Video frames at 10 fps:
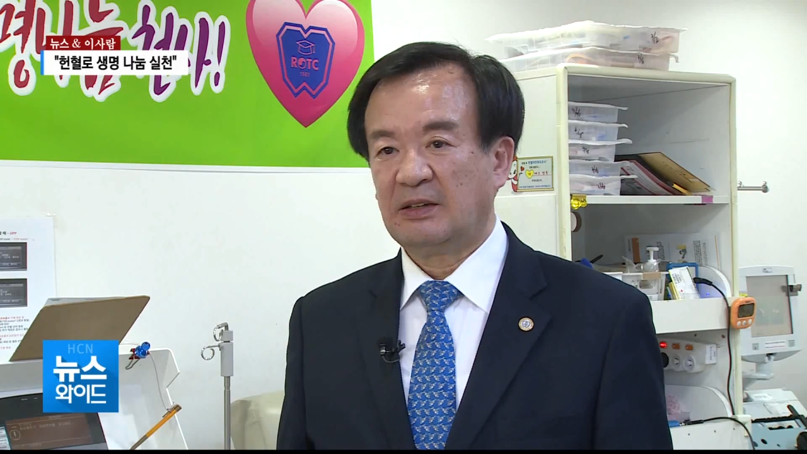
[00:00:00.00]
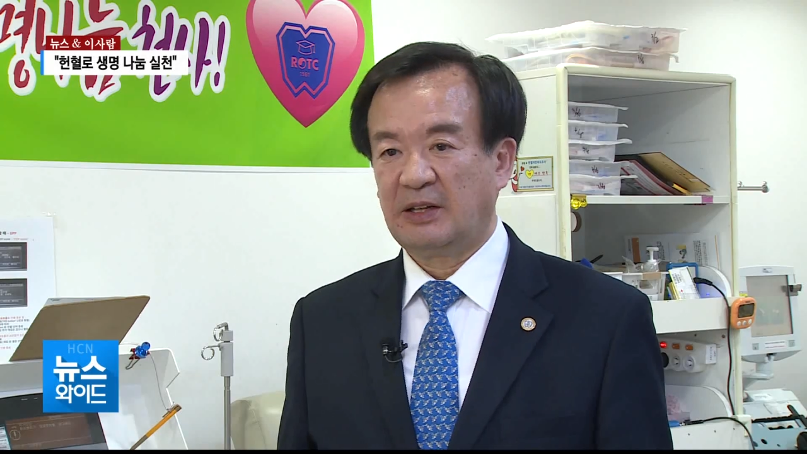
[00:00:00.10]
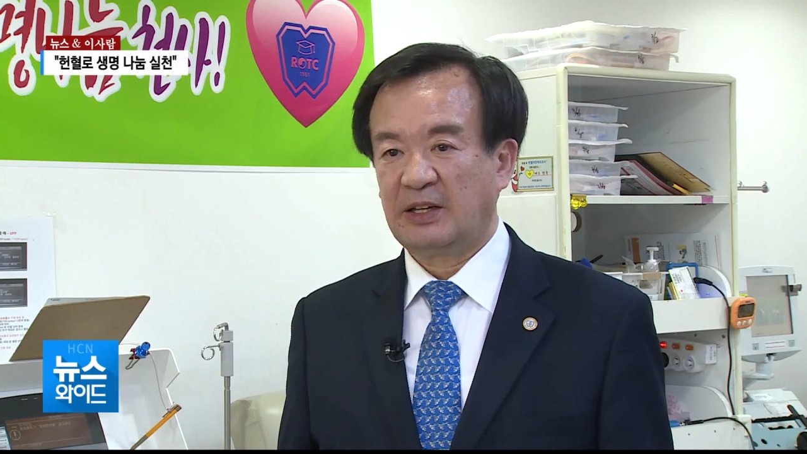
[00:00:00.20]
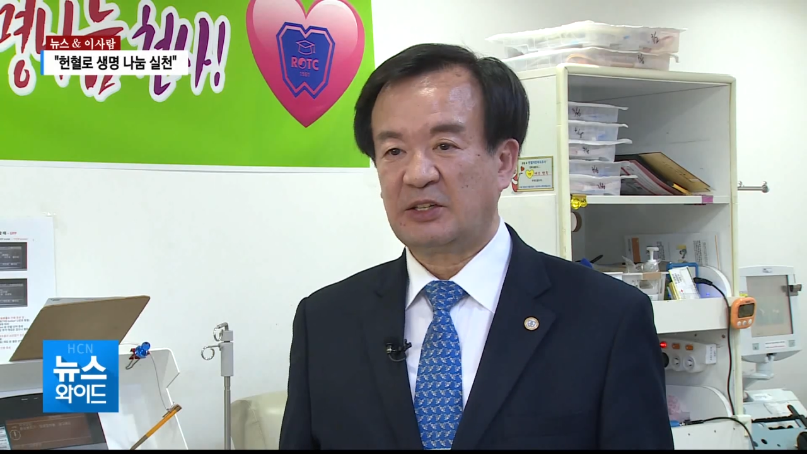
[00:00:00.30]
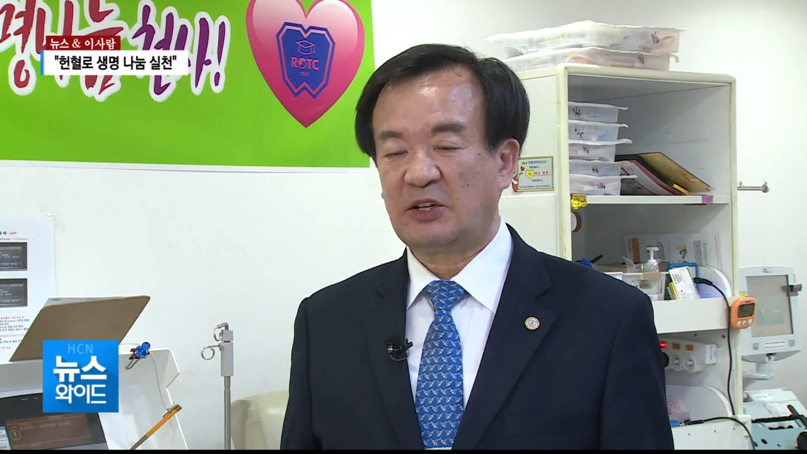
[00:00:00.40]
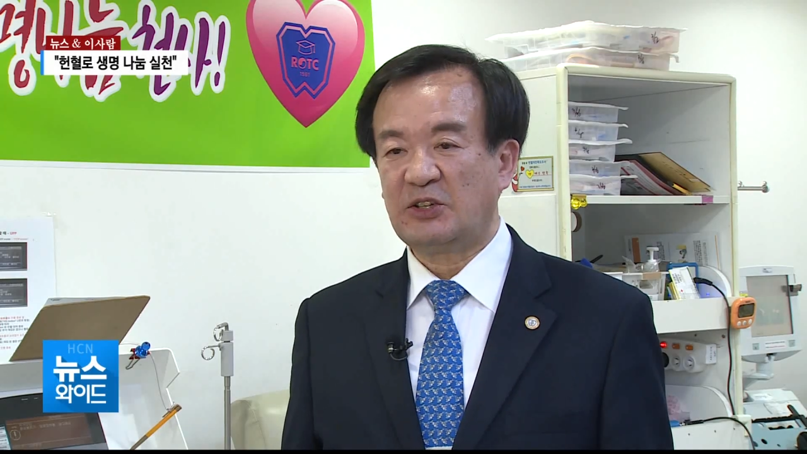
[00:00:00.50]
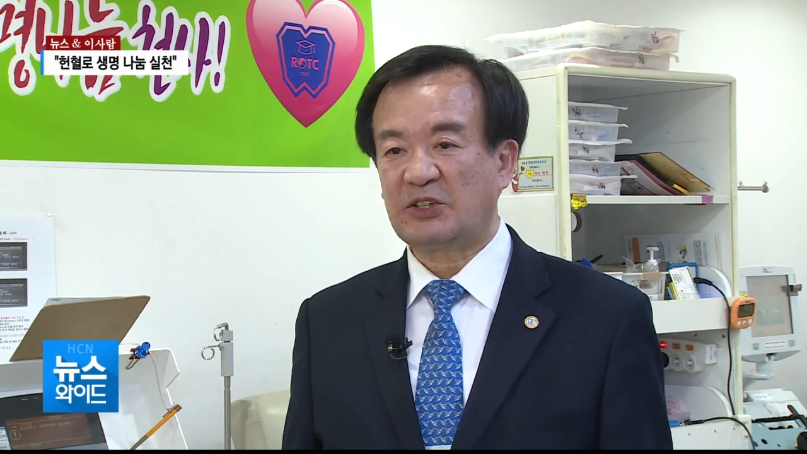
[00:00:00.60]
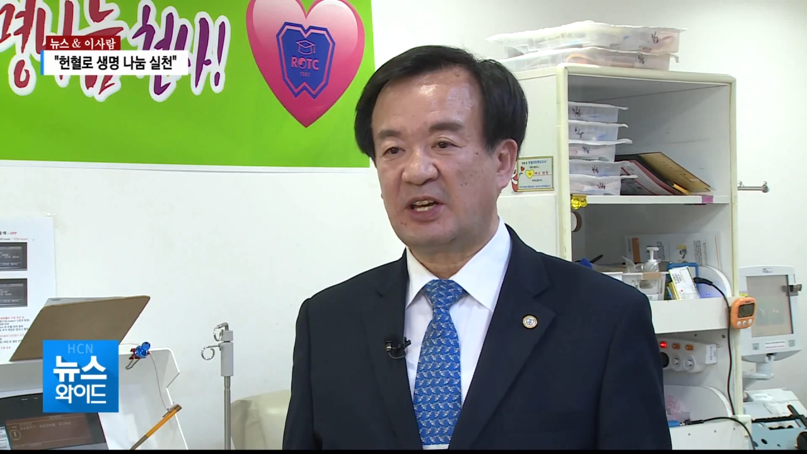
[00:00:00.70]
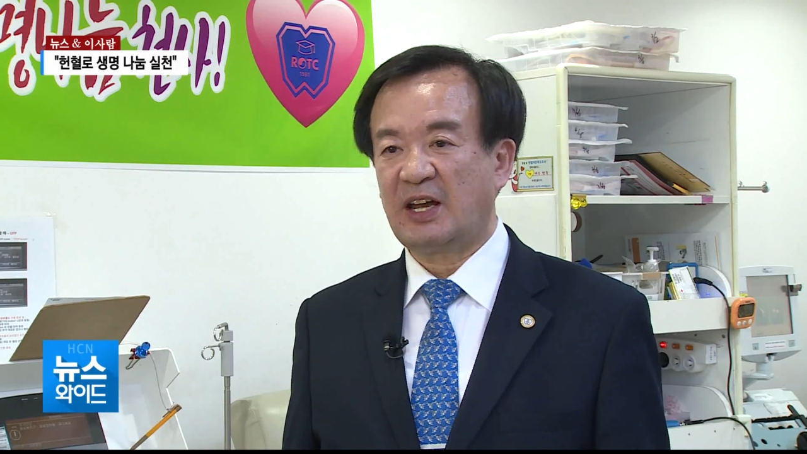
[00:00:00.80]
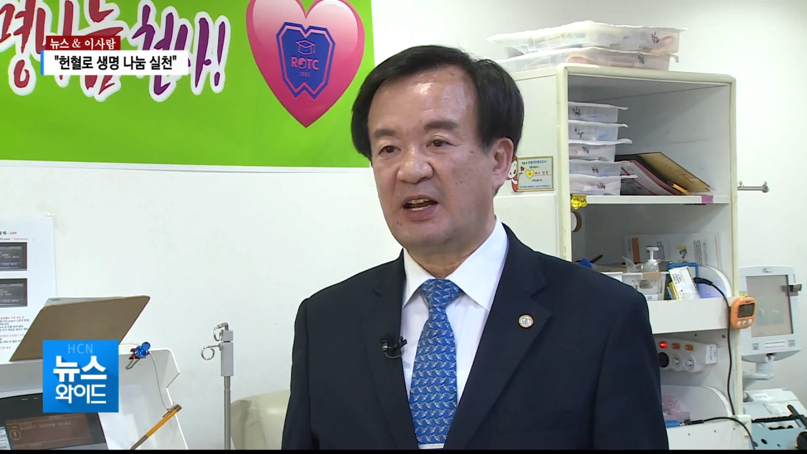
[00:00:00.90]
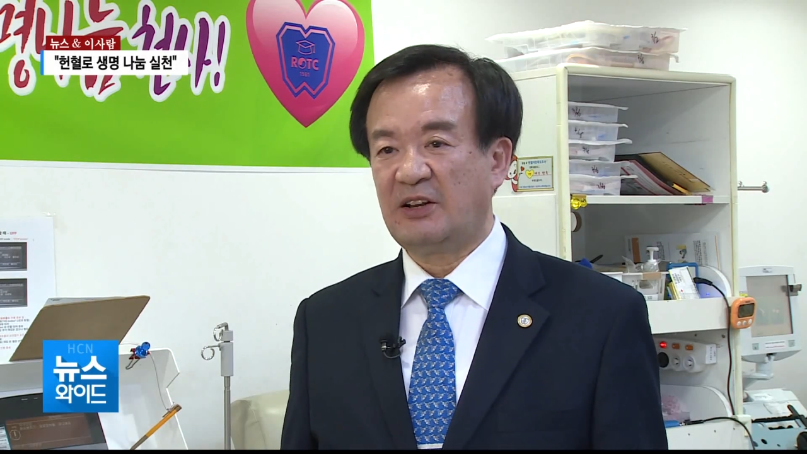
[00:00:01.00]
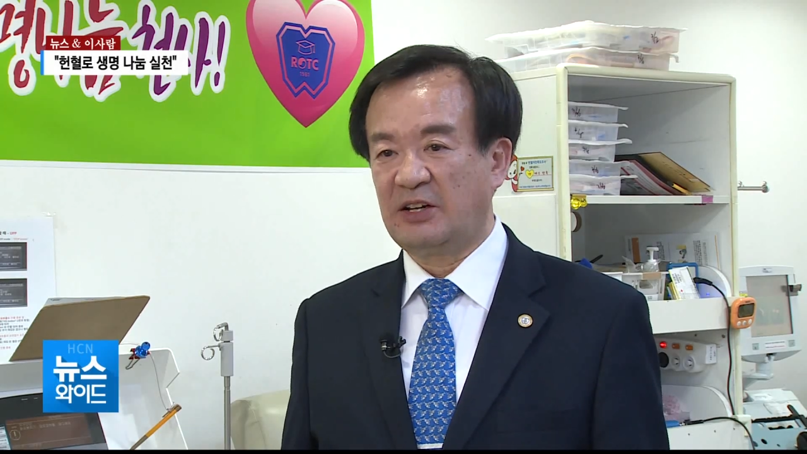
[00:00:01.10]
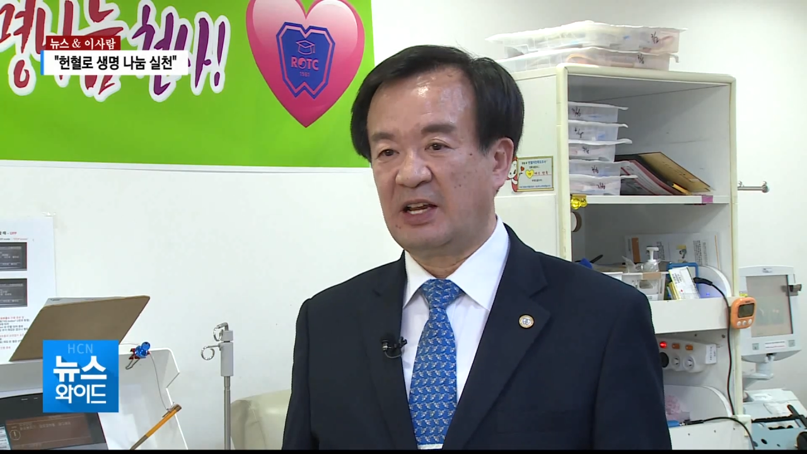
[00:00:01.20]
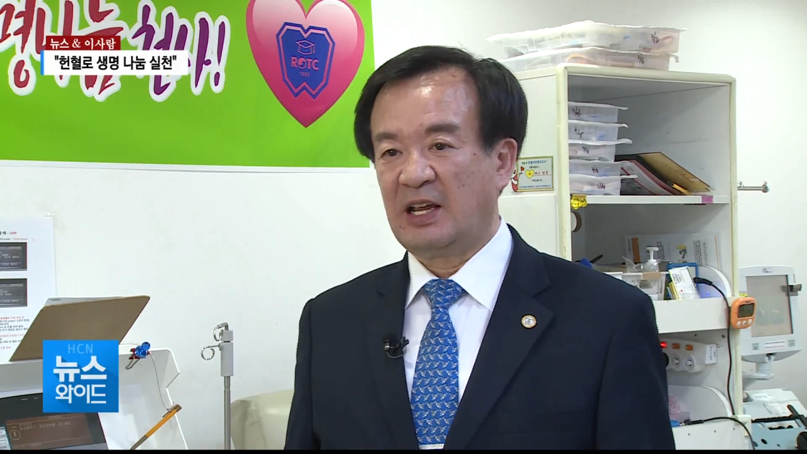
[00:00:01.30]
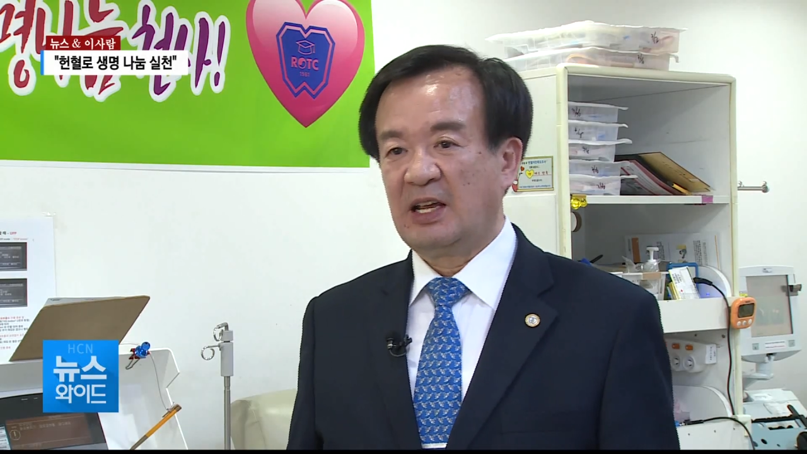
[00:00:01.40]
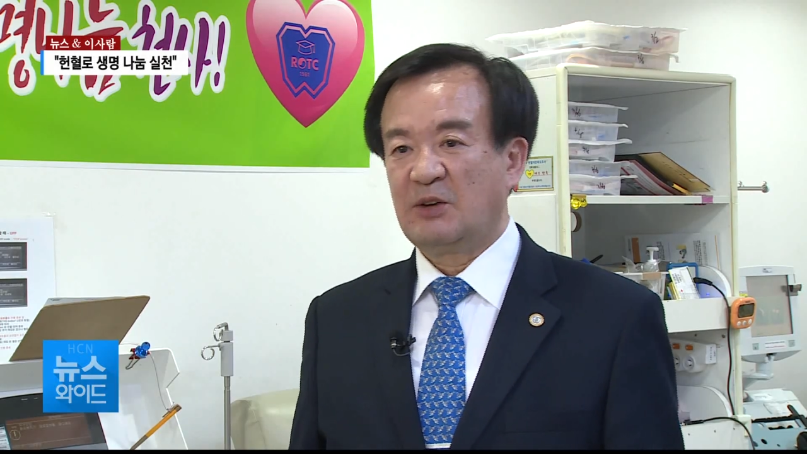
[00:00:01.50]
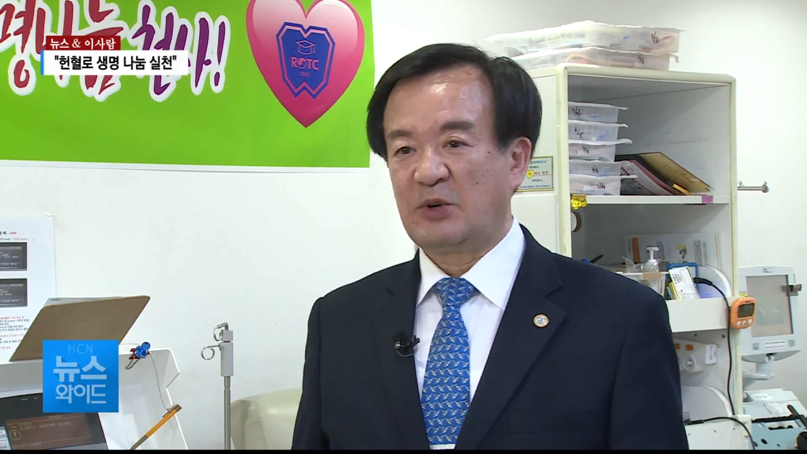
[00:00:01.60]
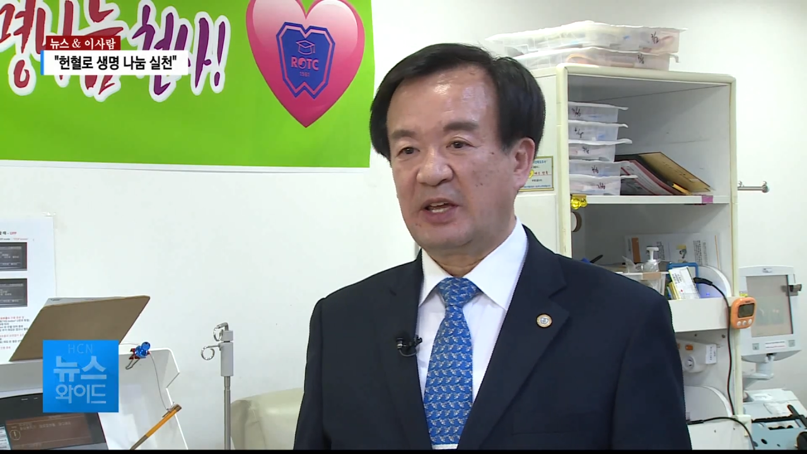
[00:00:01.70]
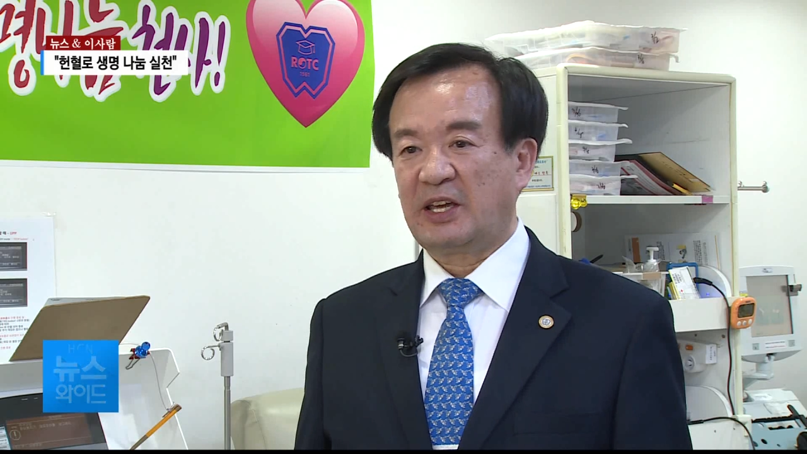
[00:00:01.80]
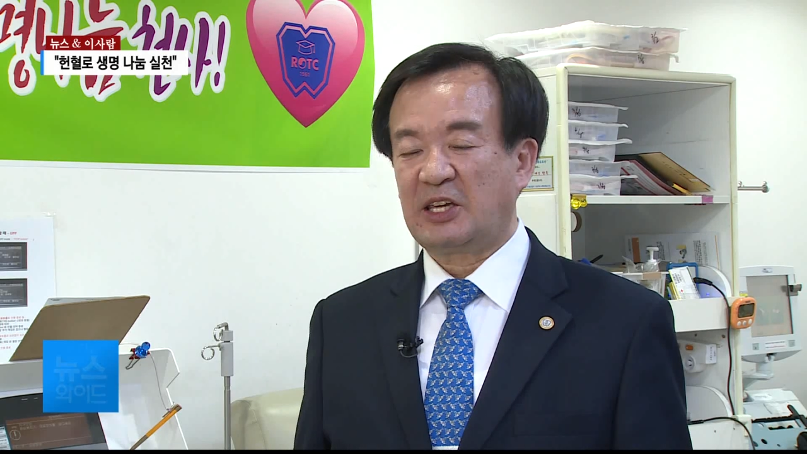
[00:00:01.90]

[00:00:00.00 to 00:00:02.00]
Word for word: 예, 천사는 우리에게